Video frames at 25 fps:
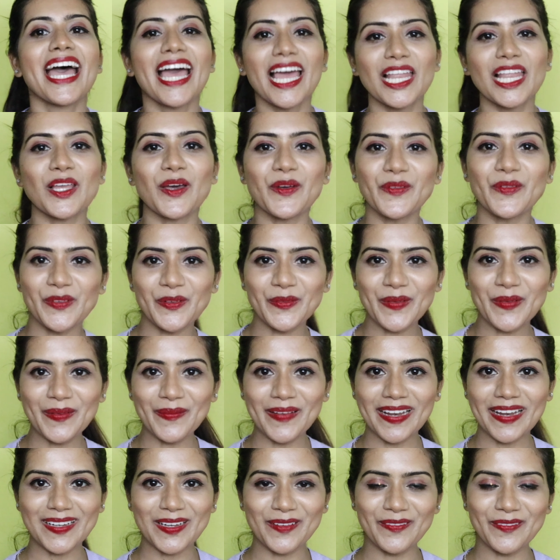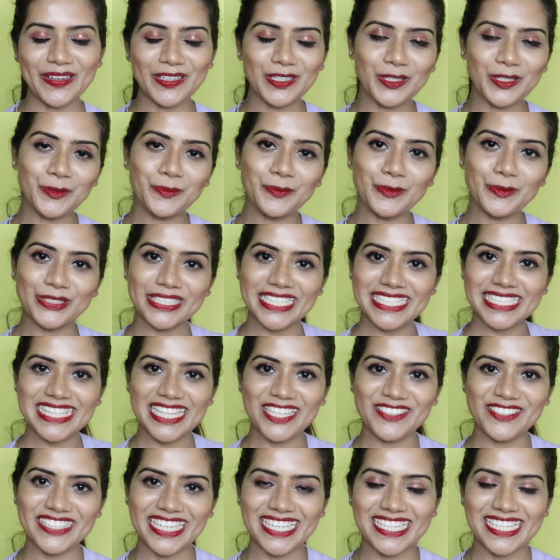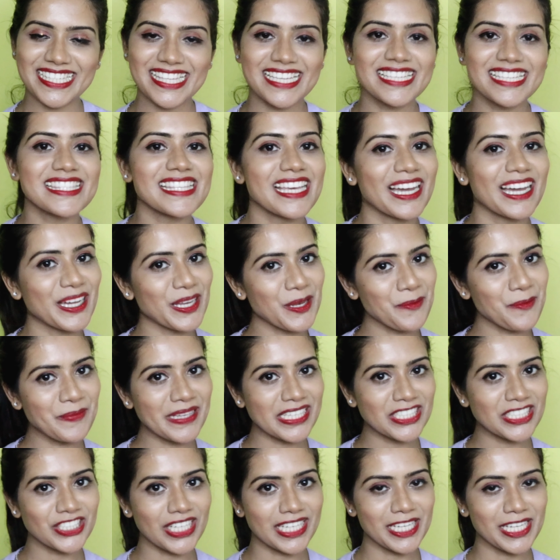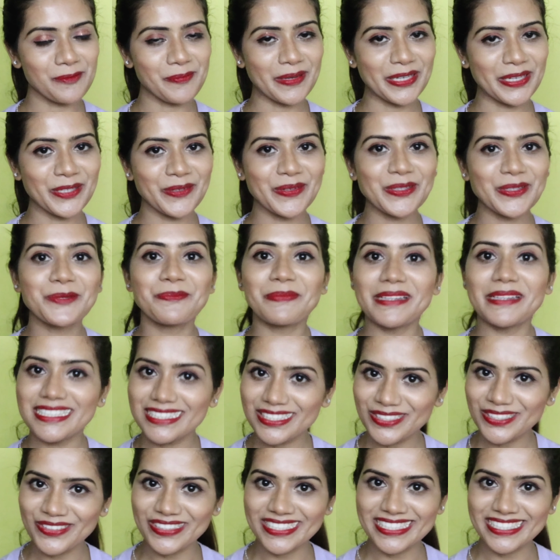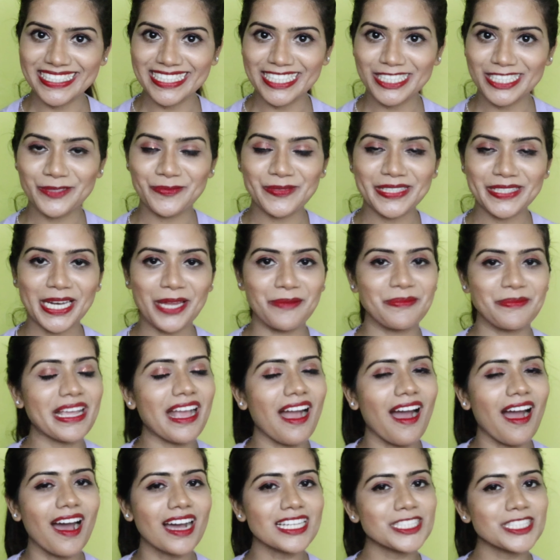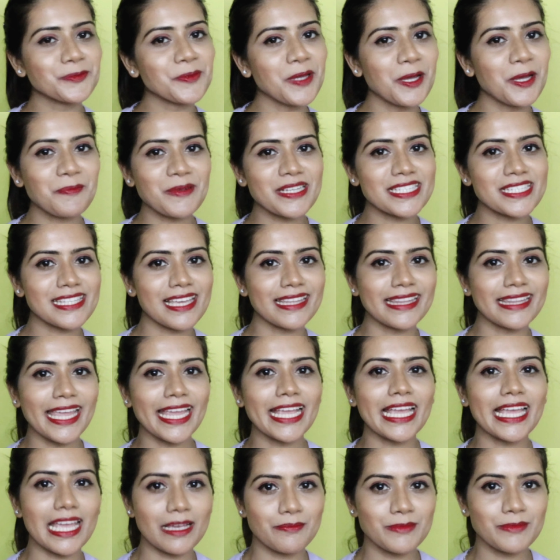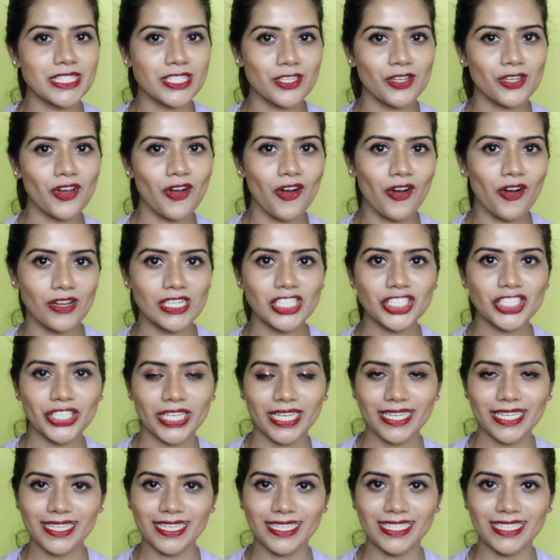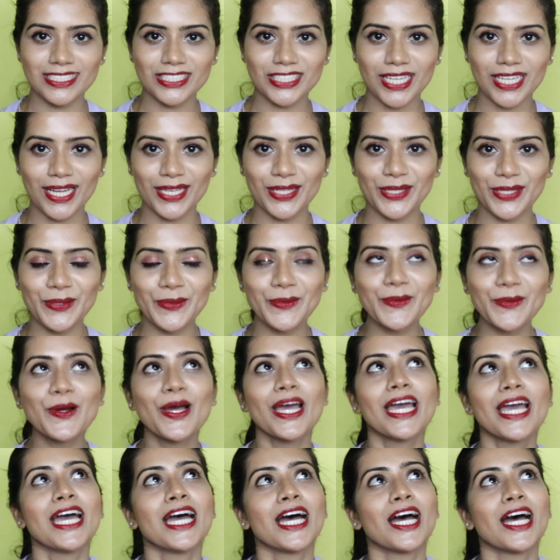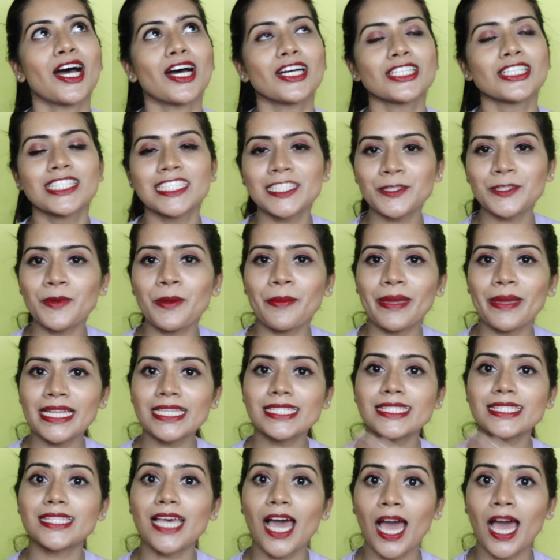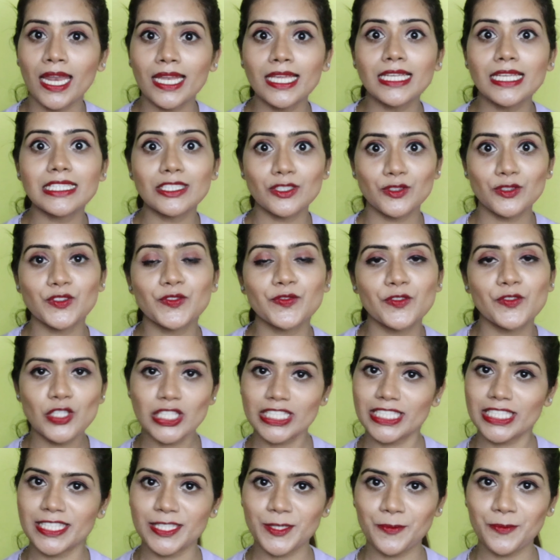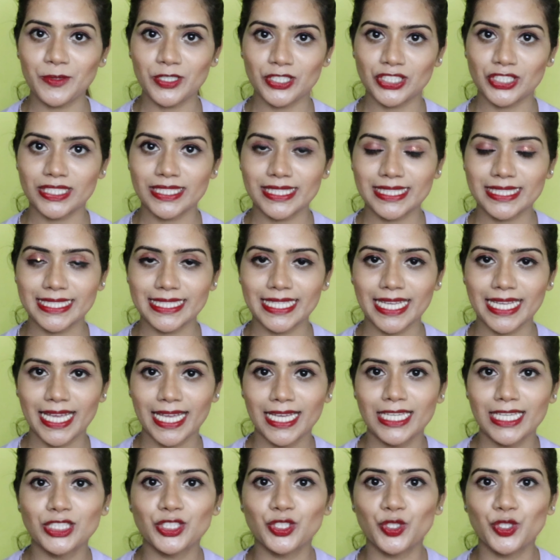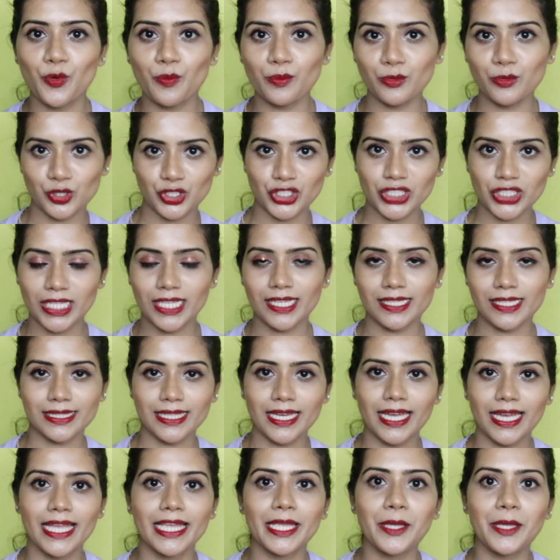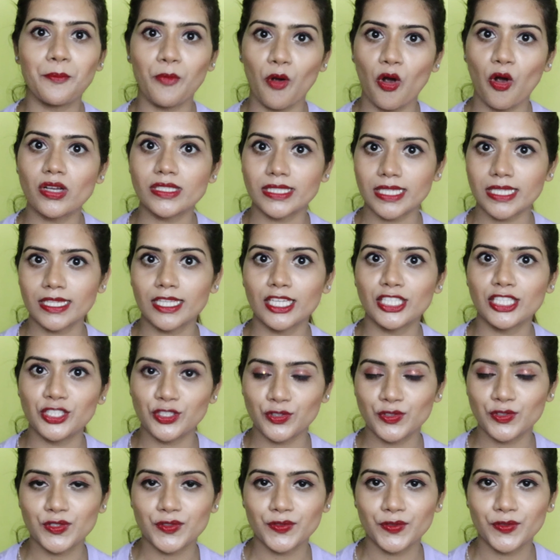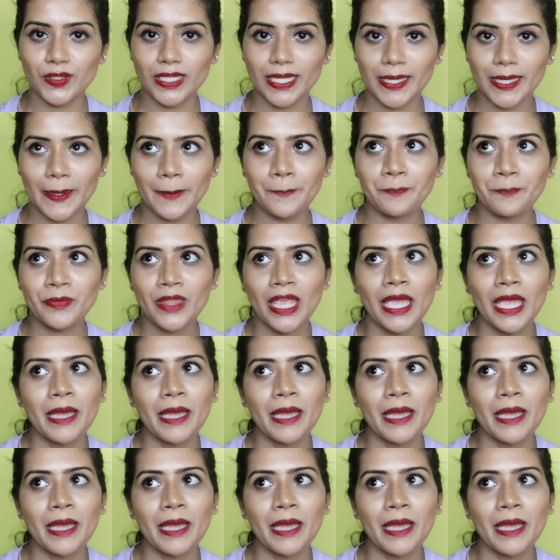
हेलो एवरीवन वेलकम वेलकम टू पूजा स्लैश लाइसेंस अगर आप मेरे चैनल पर नहीं हुए तो प्लीज टू कंसिडर सब्सक्राइबिंग आज मैं आपके साथ एक अमेजोन हॉल शेयर करने जा रही हूँ जिसमें मैंने सारे यूजफुल चीजें परचेस की हैं जो मुझे लगता है कि बहुत ज्यादा यूजफुल है